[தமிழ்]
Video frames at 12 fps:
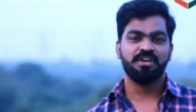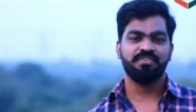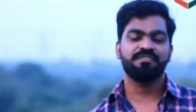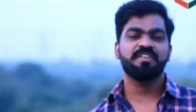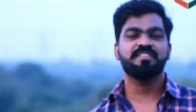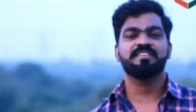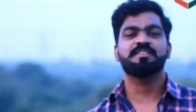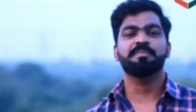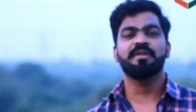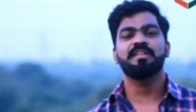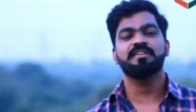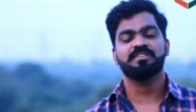ஃபிஃப்டி சிக்ஸ்
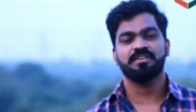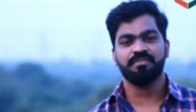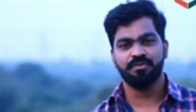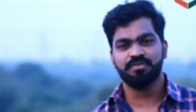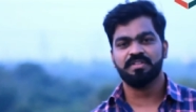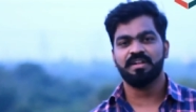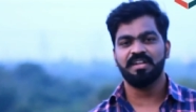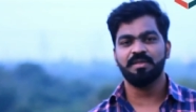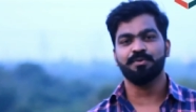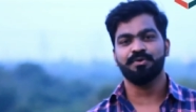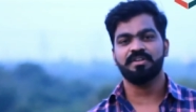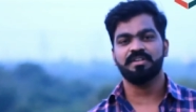மில்லியன்ஸ் வியூஸ் தாண்டி
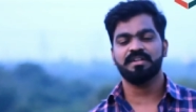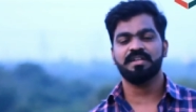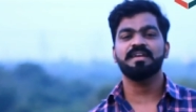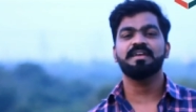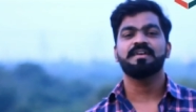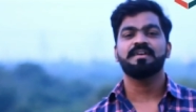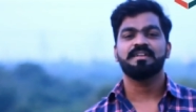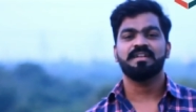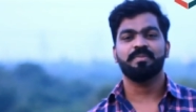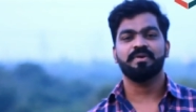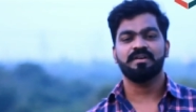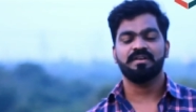போயிட்டுருக்கிற
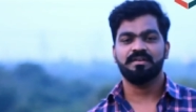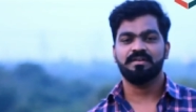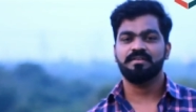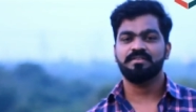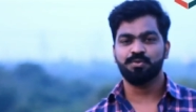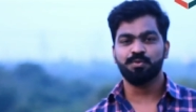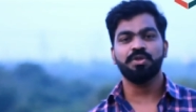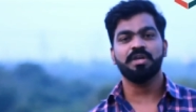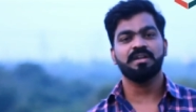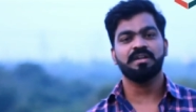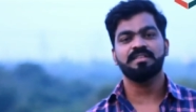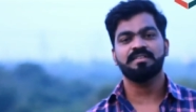நம்ம சூர்யா
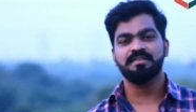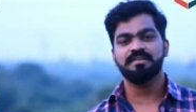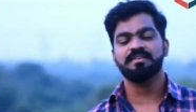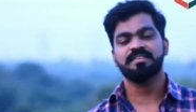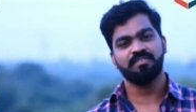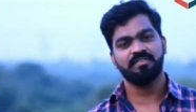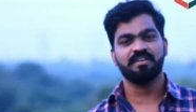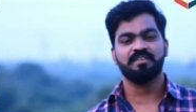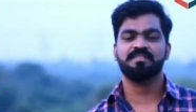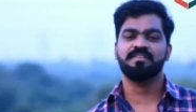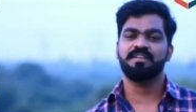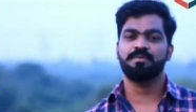நடித்து
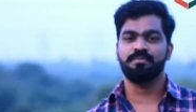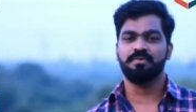செல்வராகவன் சார்